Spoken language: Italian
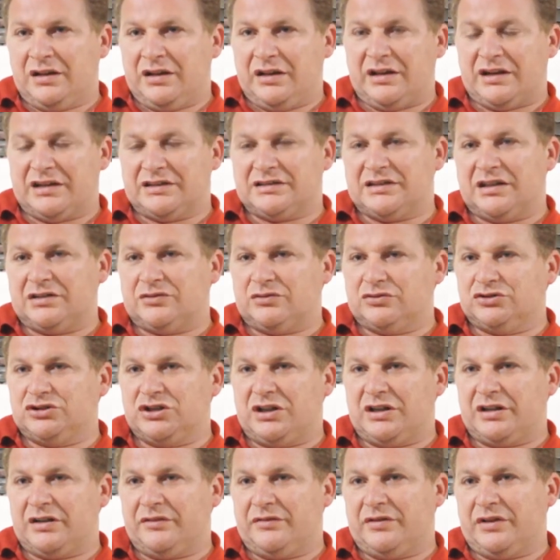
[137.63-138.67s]
era stato
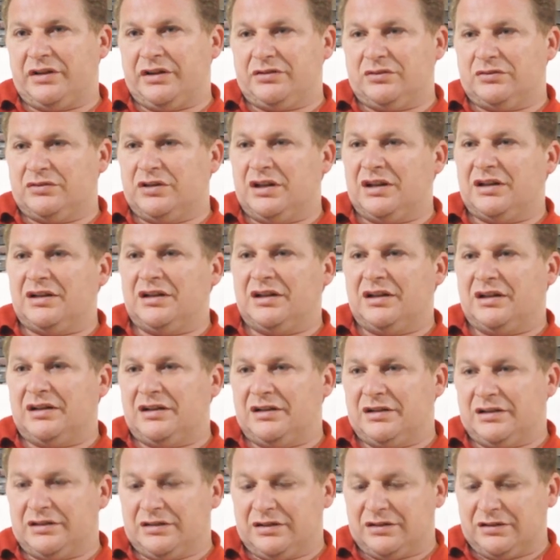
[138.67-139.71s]
già riferito
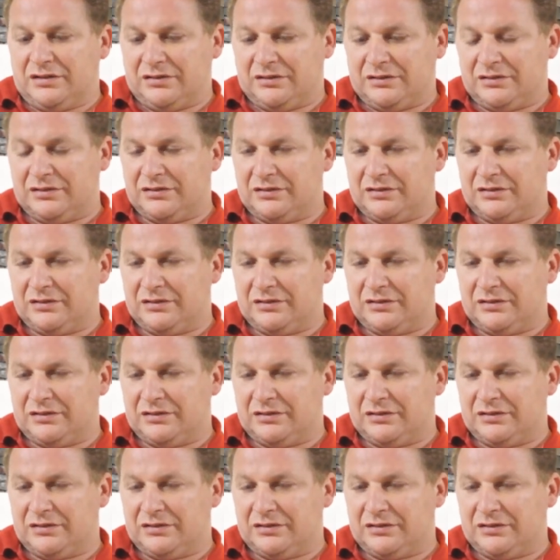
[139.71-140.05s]
dal,